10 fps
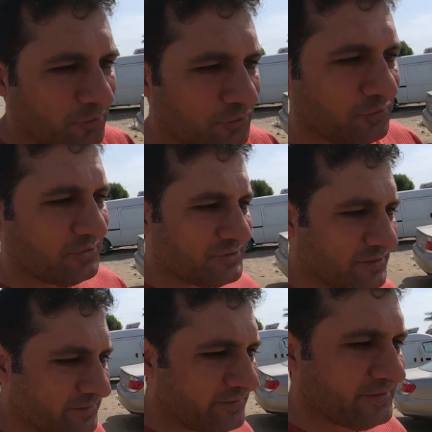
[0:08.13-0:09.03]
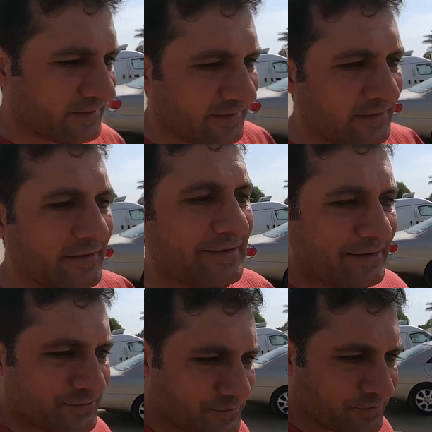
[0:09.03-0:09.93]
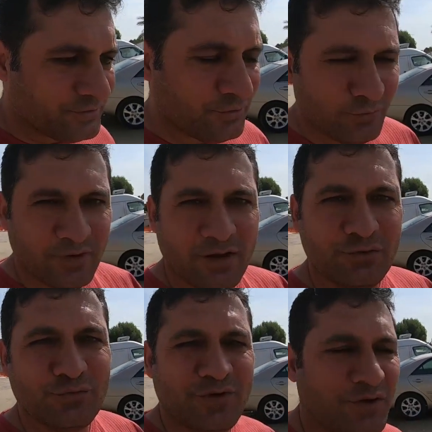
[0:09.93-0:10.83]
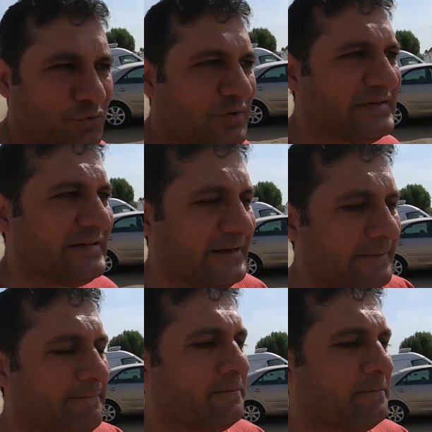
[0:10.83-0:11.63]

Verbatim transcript: भी टूरिस्ट कंट्रीज़ हैं शंजन हो गया यूके यूएसए